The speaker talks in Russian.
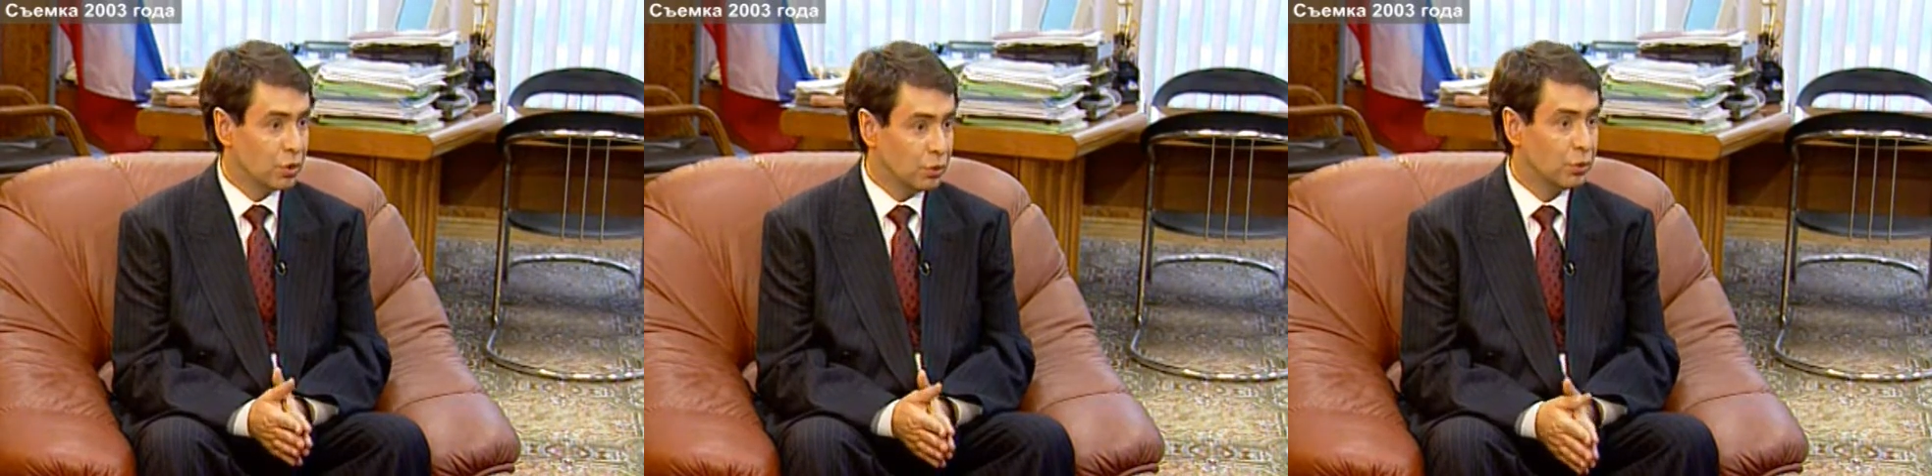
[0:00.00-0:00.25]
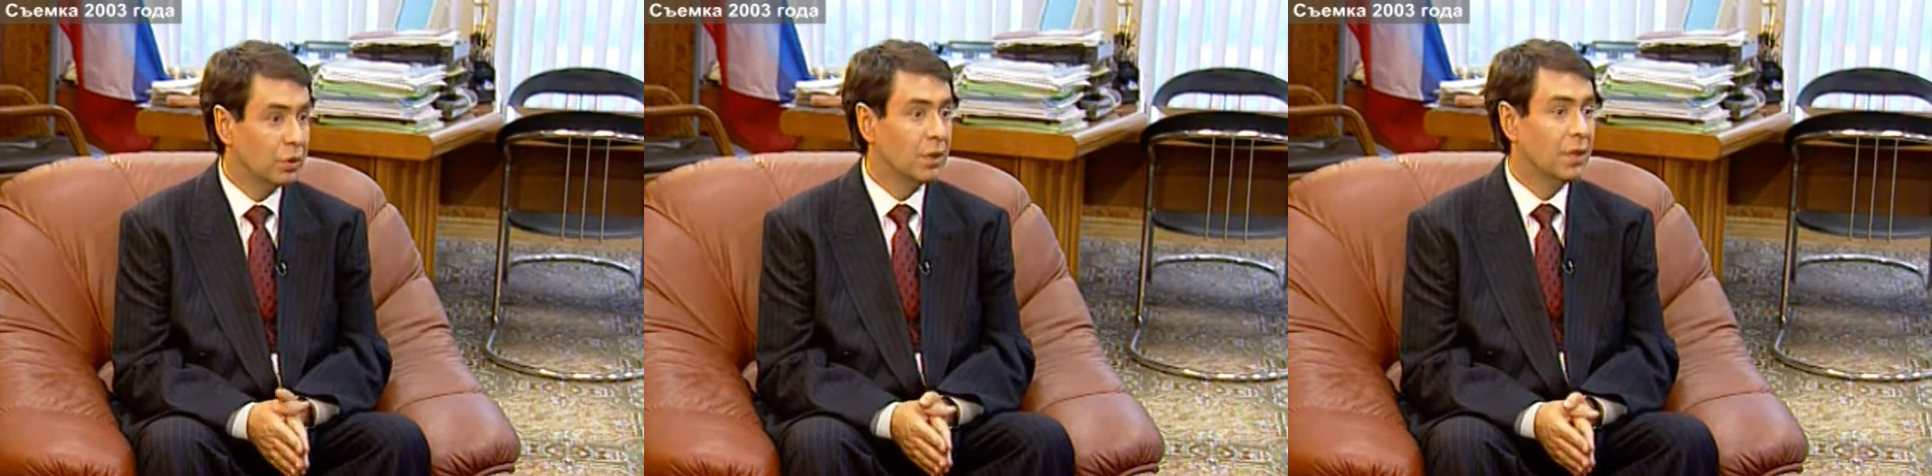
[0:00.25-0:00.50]

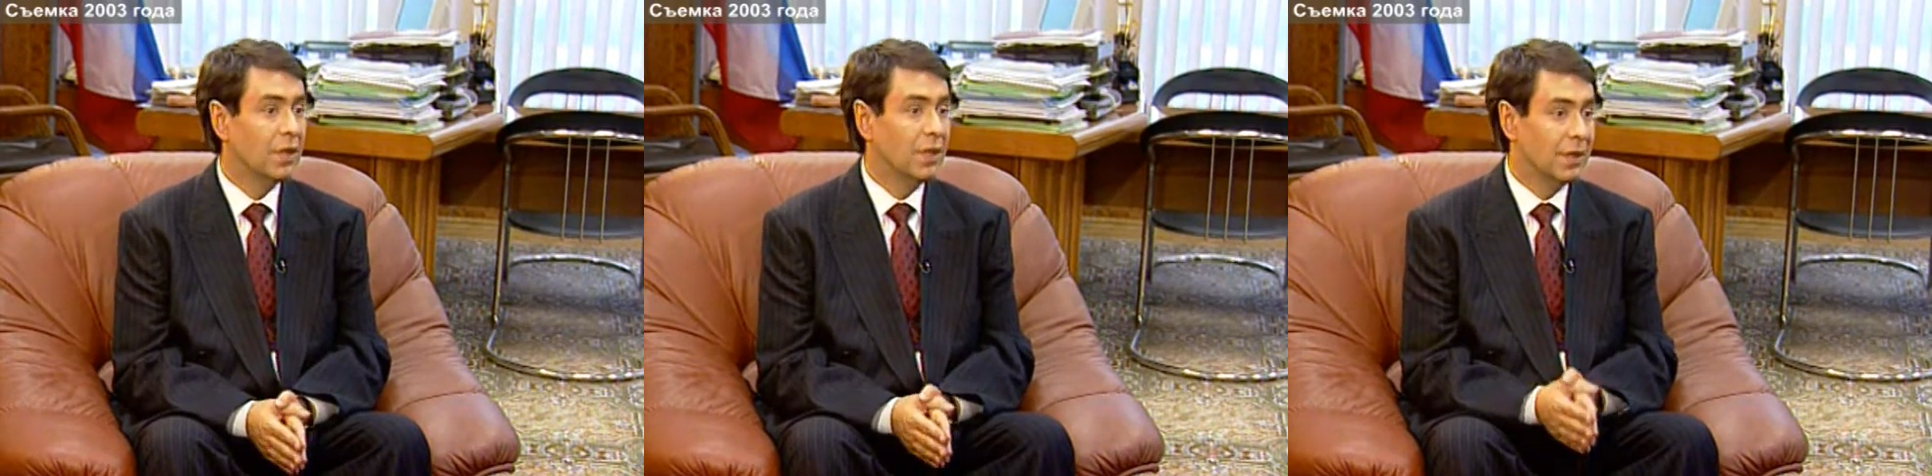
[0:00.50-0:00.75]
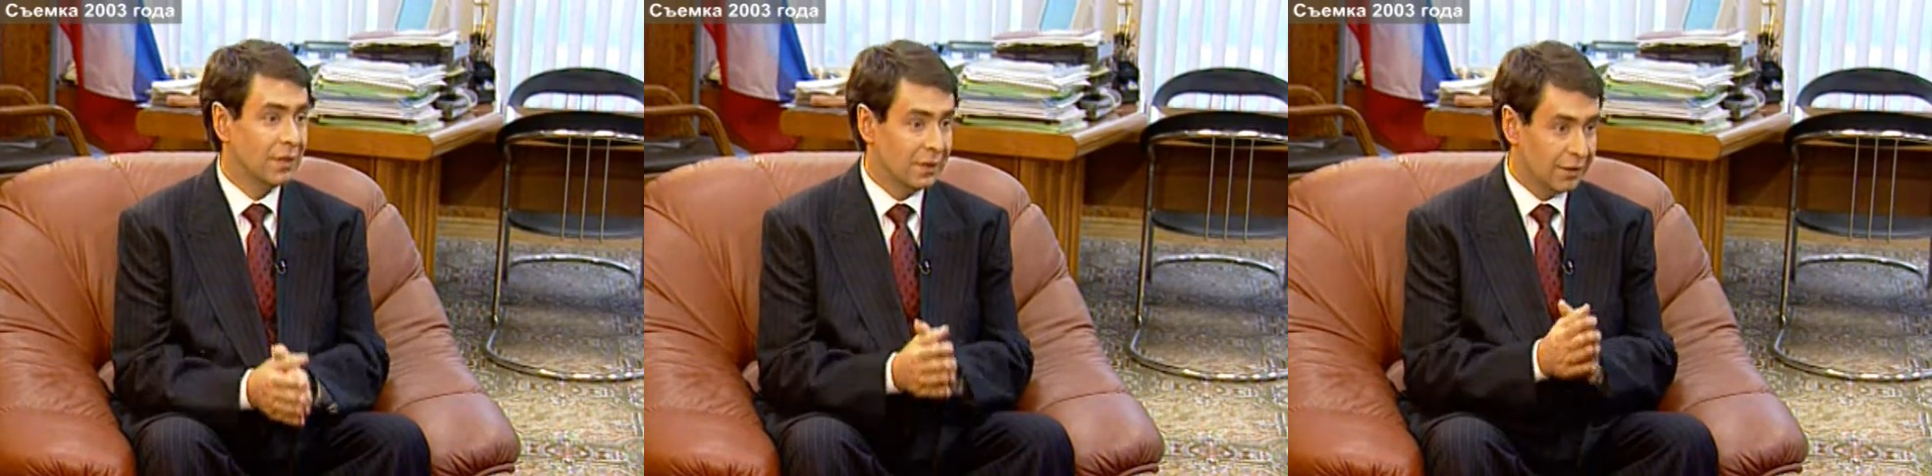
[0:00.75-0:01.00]
что
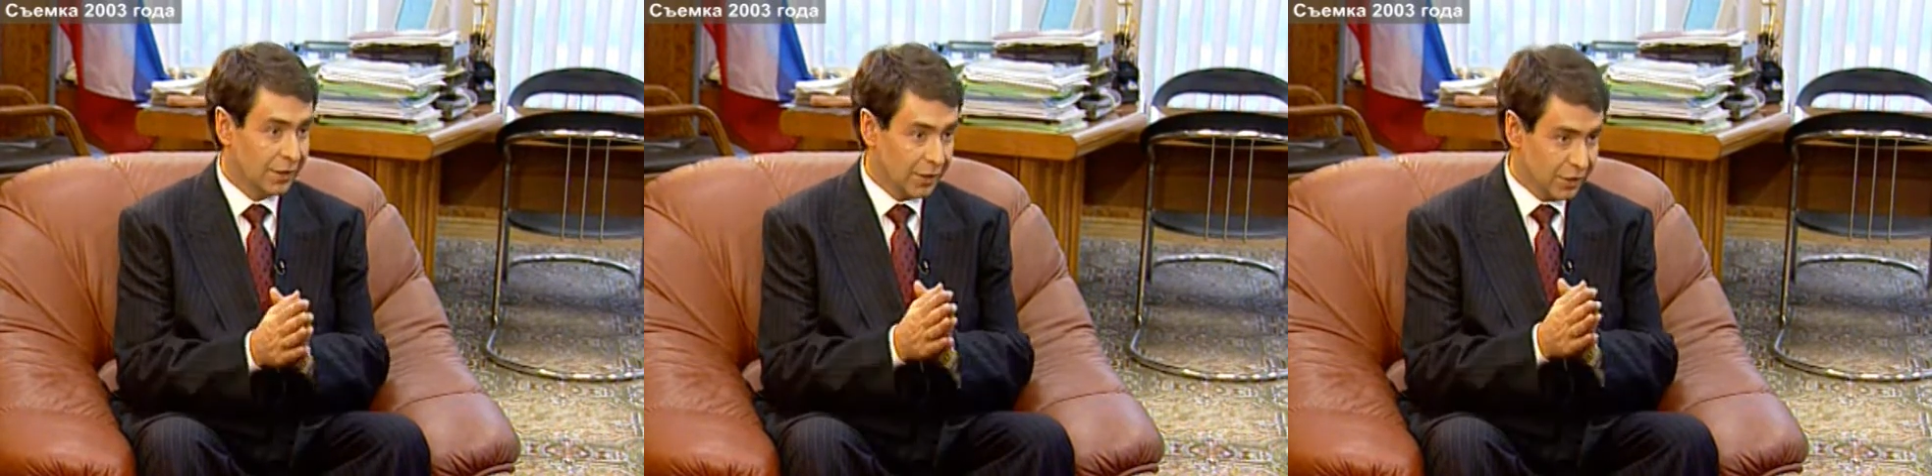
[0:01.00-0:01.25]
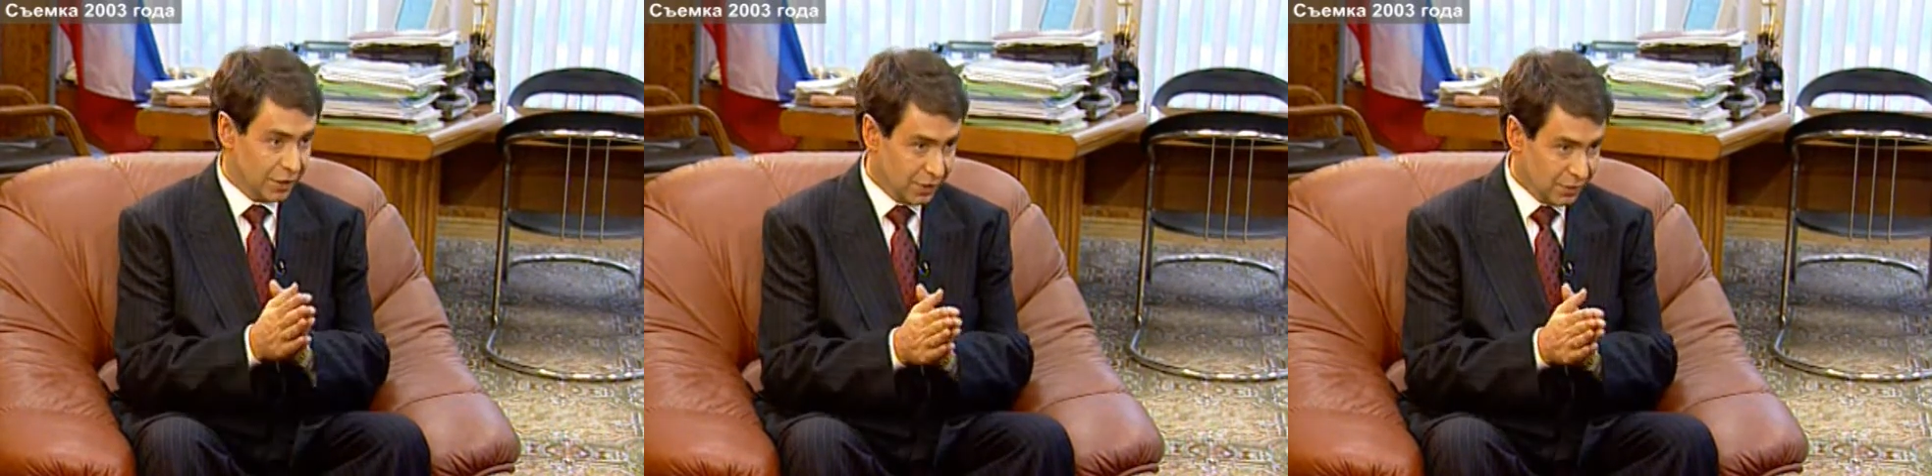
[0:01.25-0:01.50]
а,
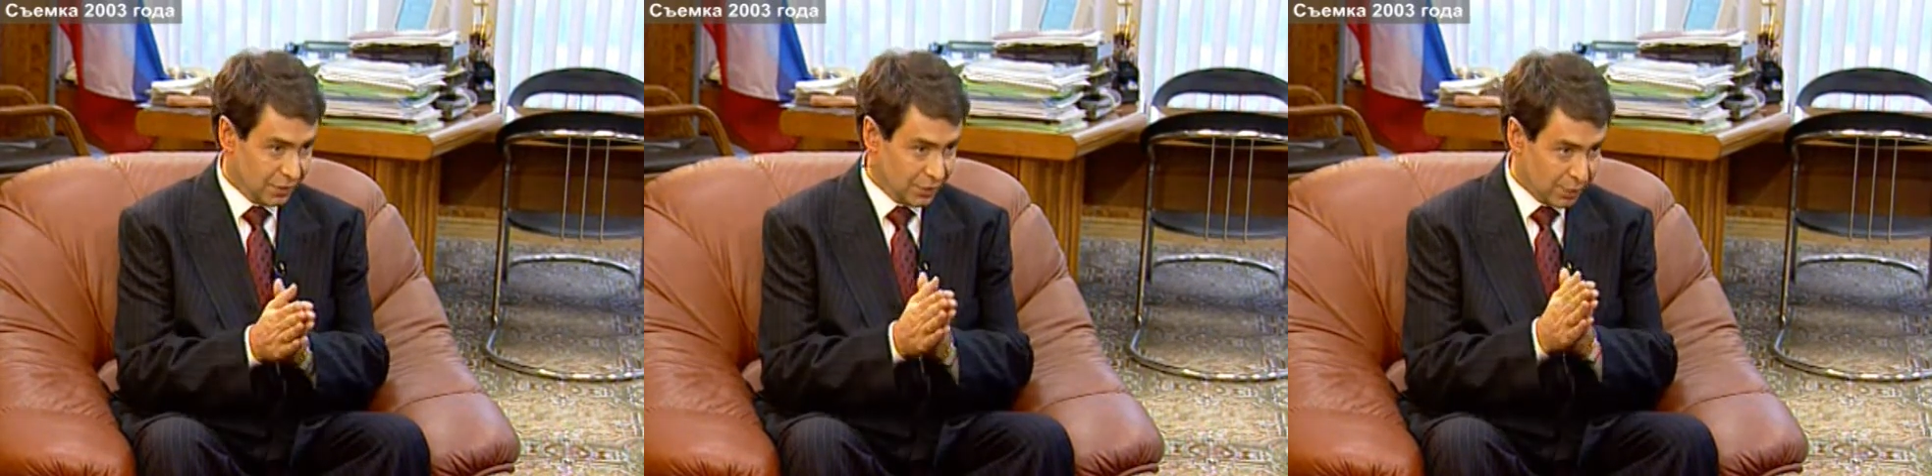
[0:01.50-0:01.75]
они